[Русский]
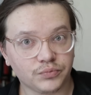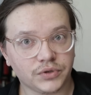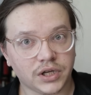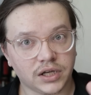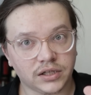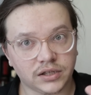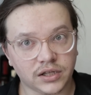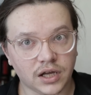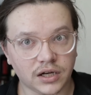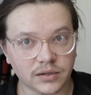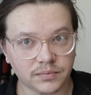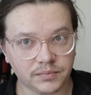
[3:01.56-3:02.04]
у
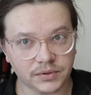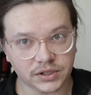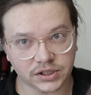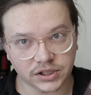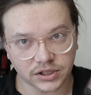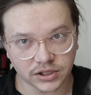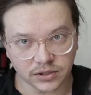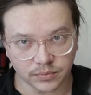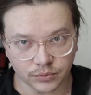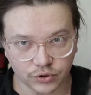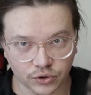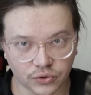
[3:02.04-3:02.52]
меня и так
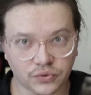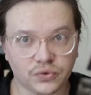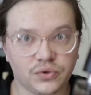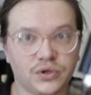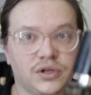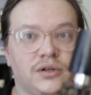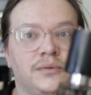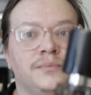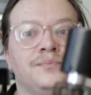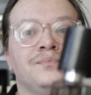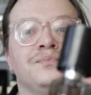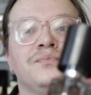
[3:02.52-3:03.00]
писек
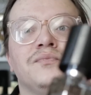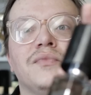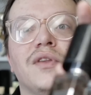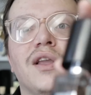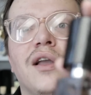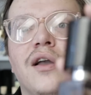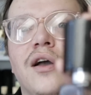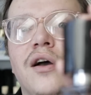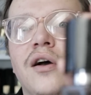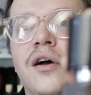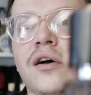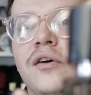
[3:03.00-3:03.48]
много.
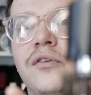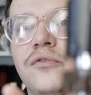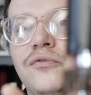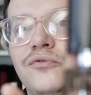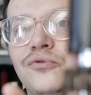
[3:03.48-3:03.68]
А,